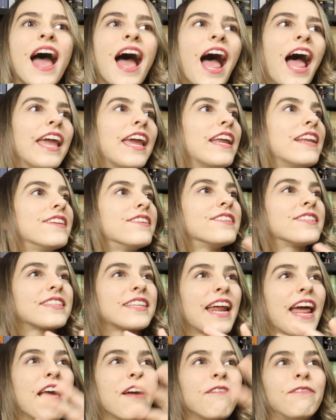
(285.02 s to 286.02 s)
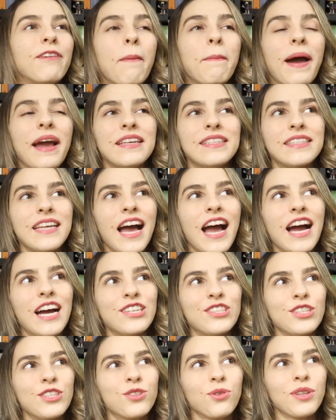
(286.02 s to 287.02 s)
aí ele descreve a
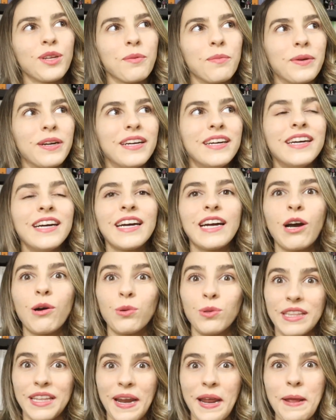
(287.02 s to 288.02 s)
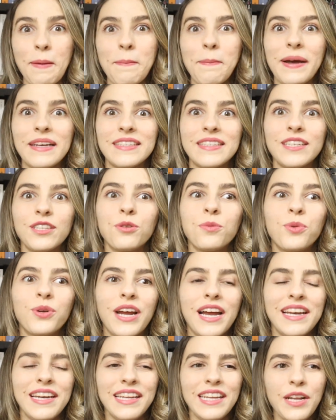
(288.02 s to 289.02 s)
paisagem toda branca, o trem passando
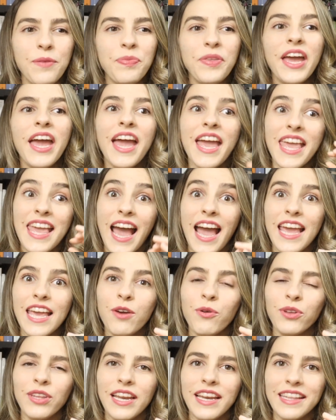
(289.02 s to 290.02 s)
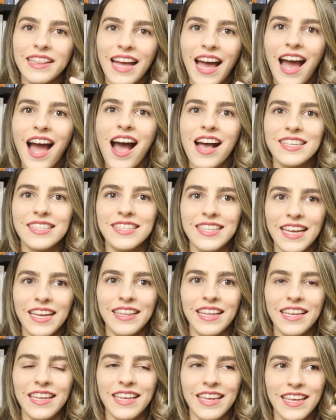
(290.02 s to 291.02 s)
por ali. E aí, quando ele narra a
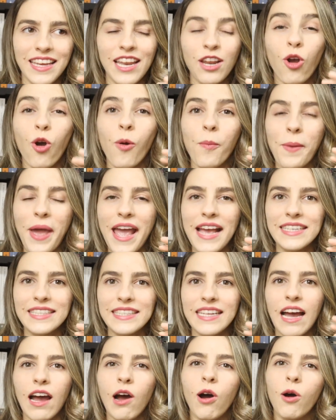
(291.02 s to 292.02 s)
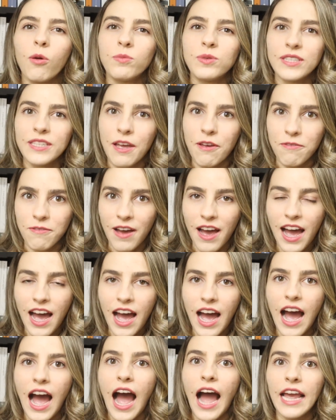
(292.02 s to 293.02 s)
cena em que ele começa a
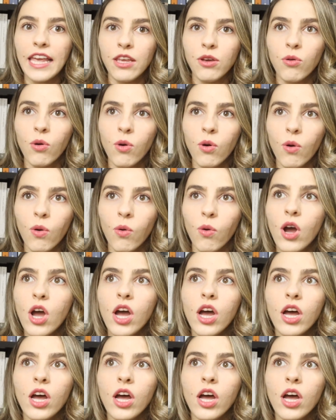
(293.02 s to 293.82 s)
observar a Yoko,